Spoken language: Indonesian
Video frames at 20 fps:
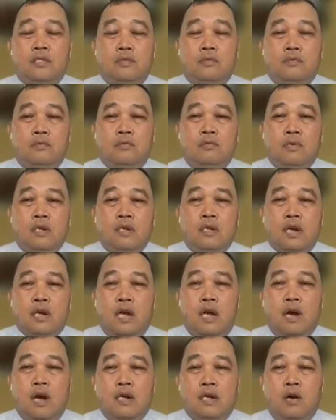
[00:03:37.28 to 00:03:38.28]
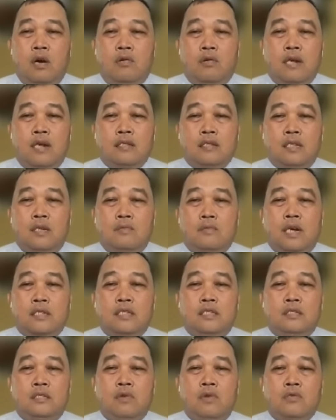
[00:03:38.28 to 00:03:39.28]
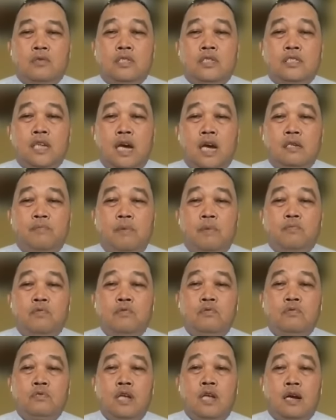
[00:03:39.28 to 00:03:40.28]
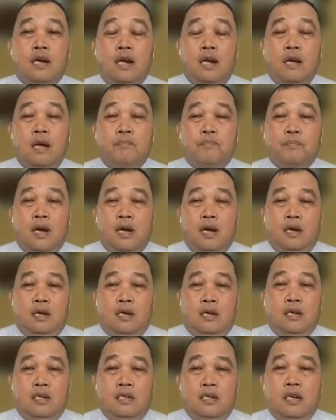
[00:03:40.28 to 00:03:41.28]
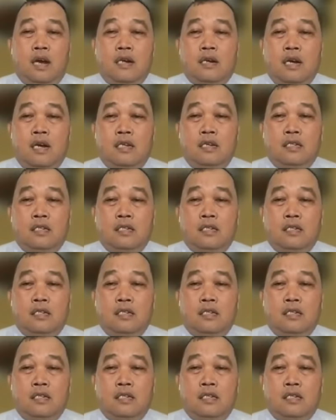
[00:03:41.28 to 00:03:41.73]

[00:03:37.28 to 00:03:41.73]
itu kalau ada orang tewas itu harus dicari pembunuhnya. Kenapa? Ada